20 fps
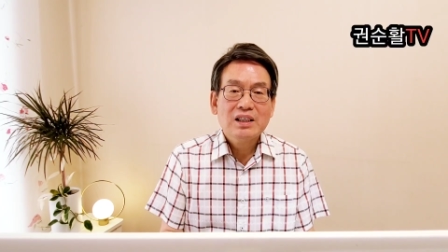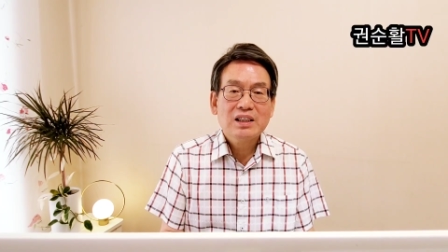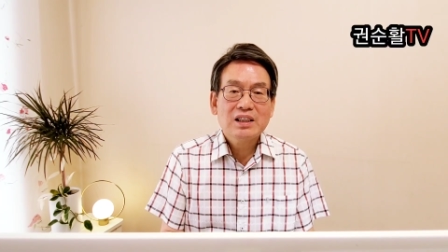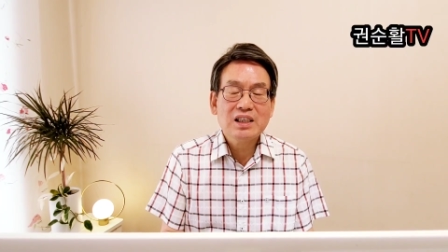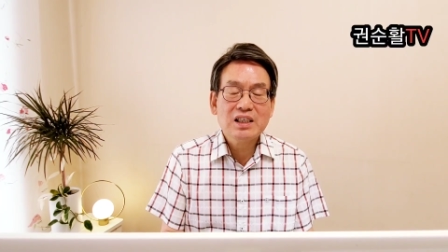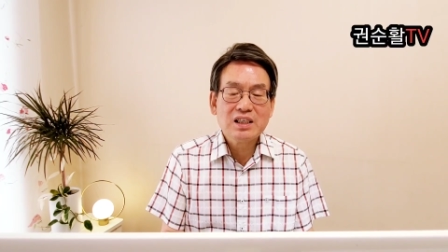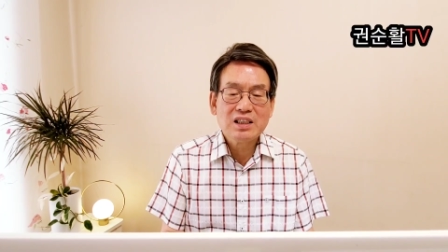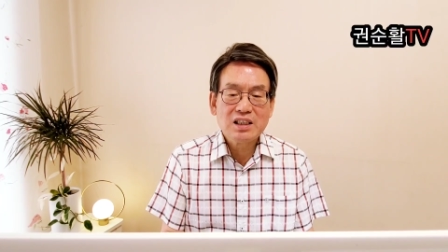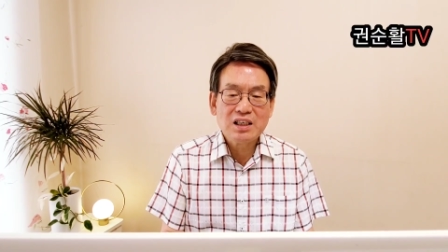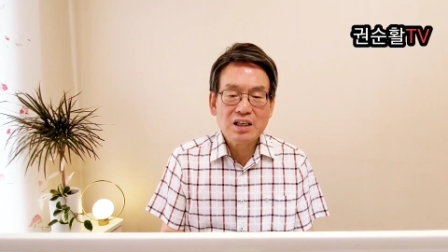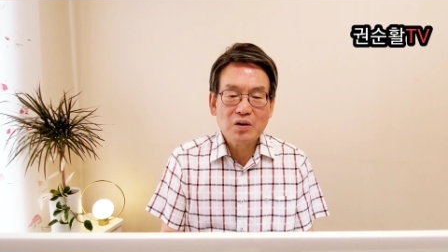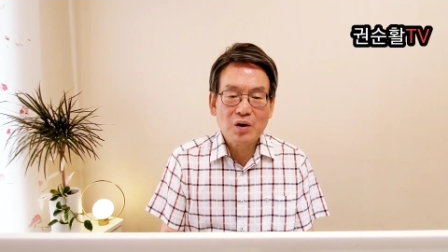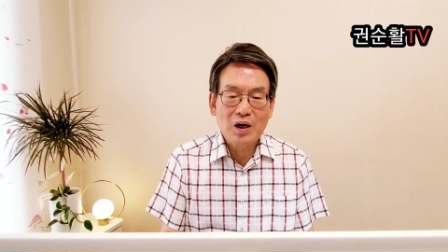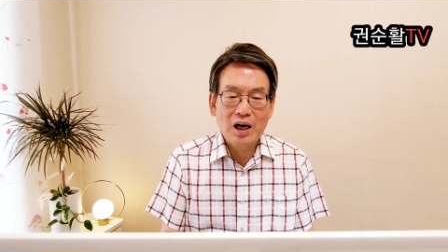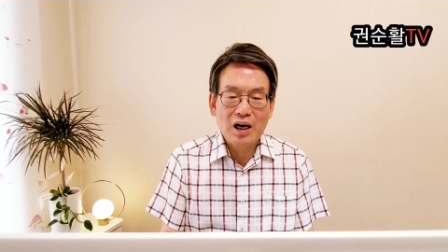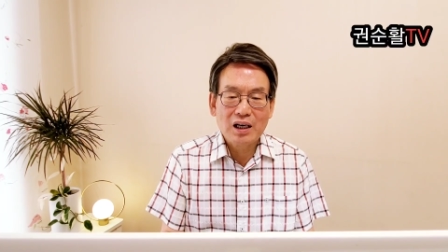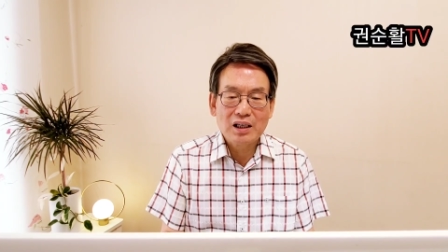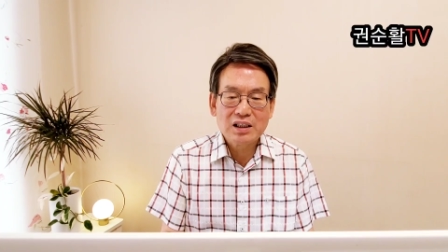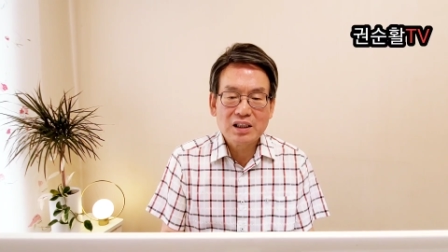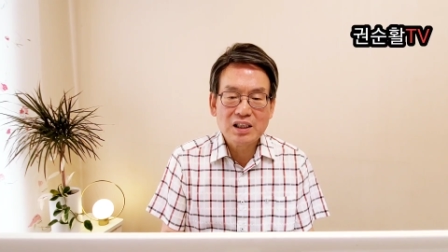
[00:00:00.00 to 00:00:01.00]

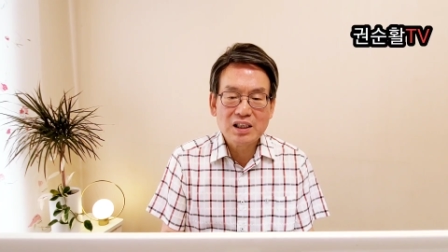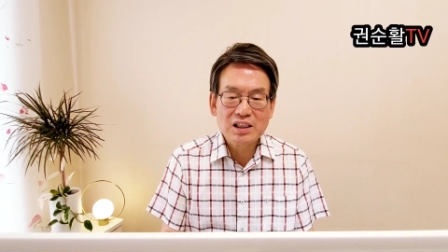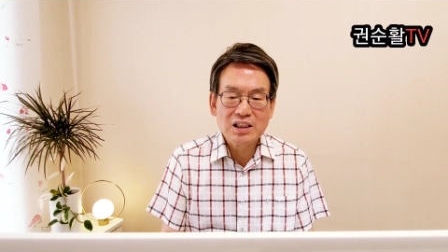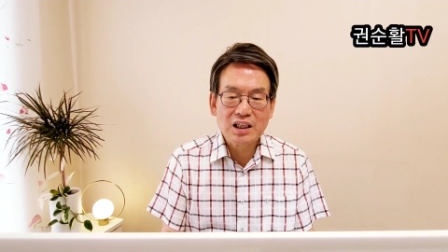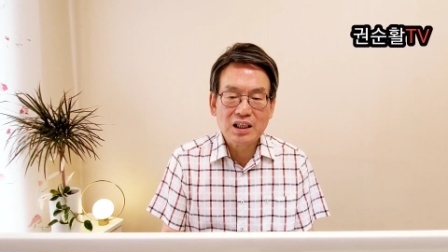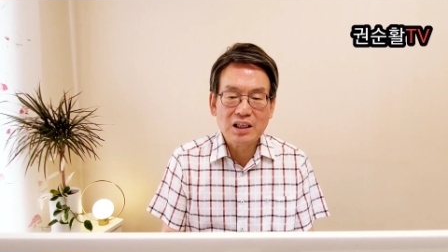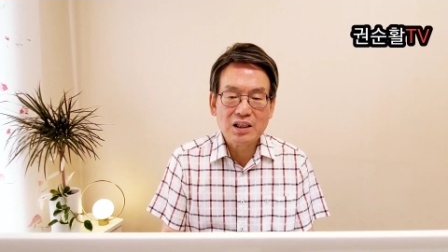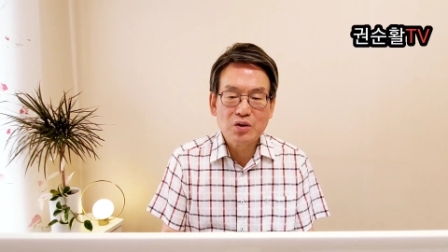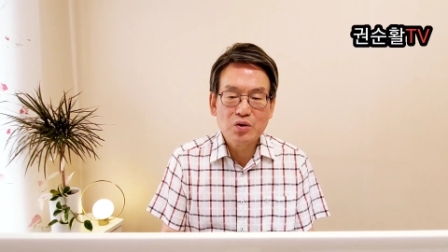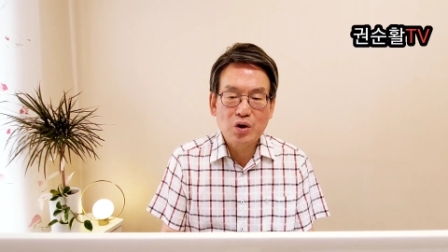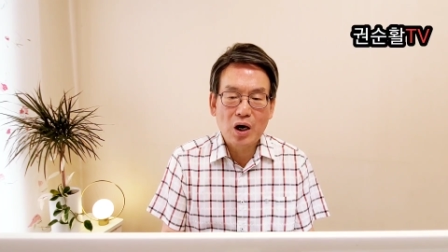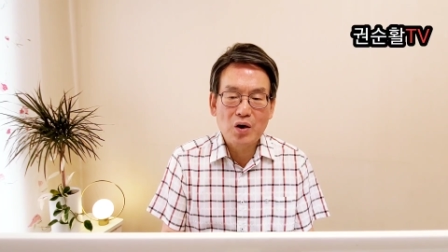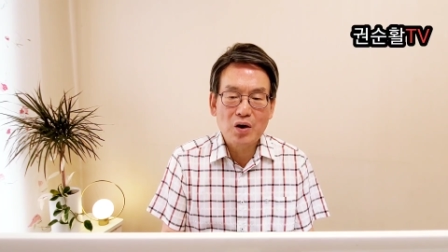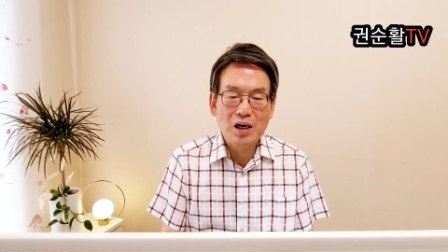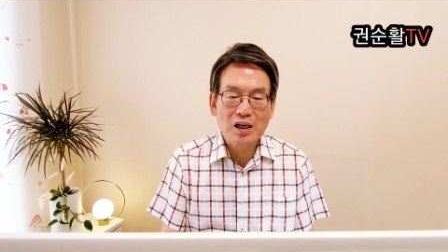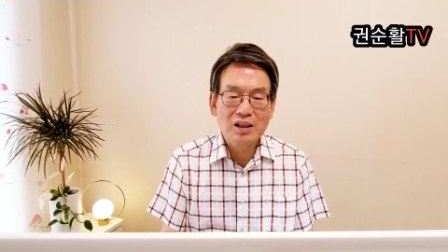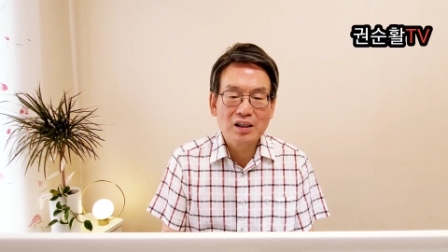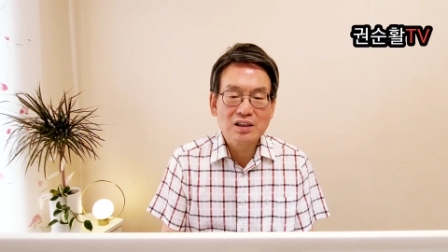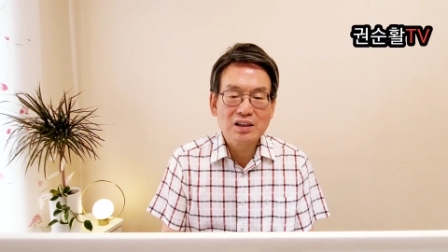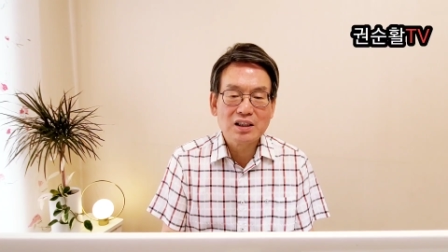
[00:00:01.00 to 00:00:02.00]
진실과 실체를
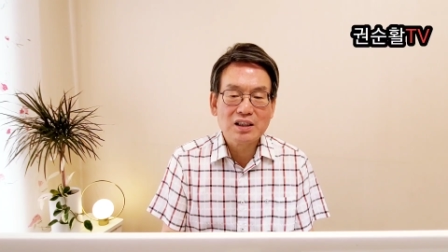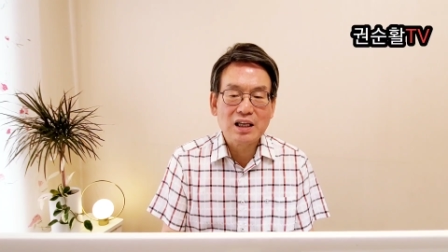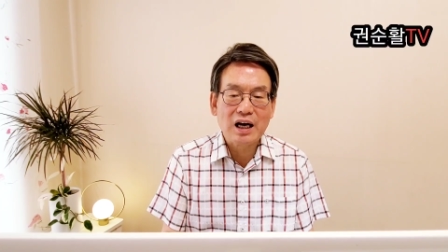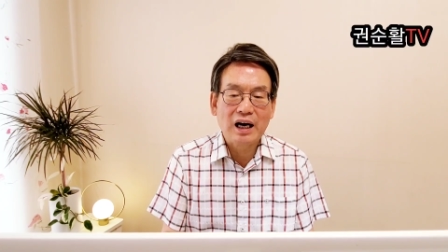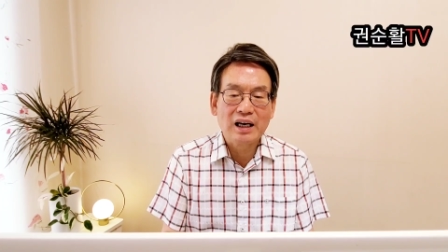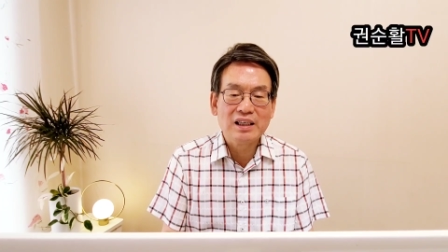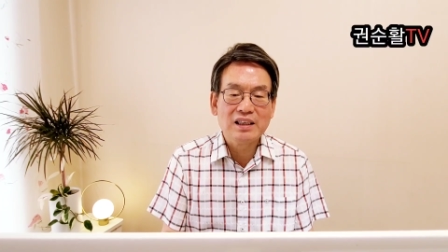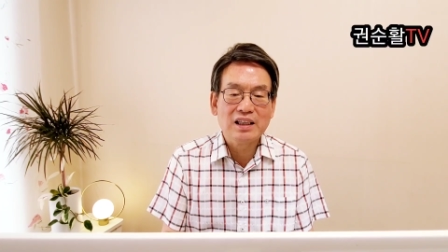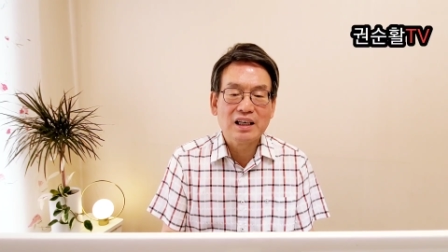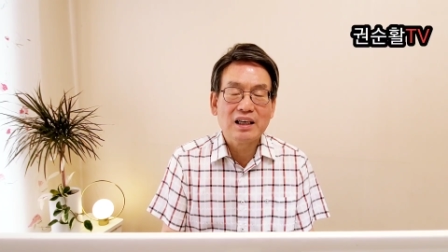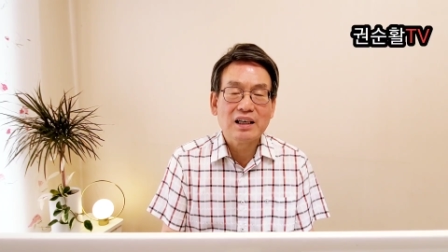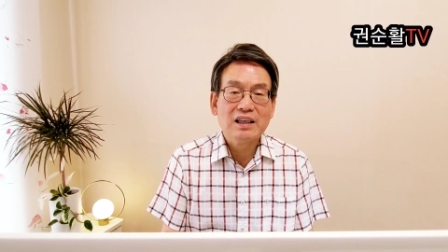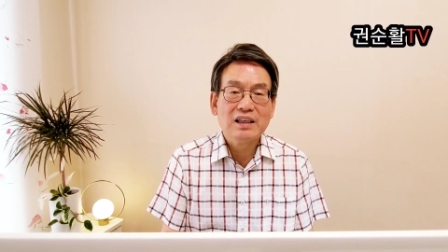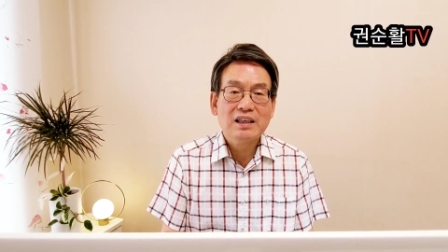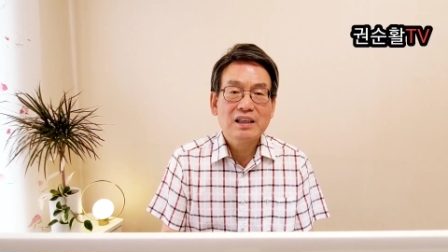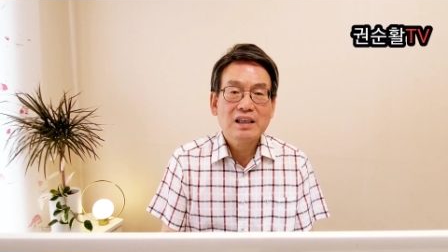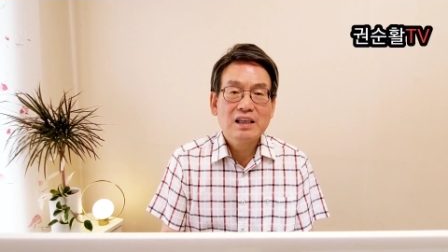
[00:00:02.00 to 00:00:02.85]
좌우하는 것은 아니다.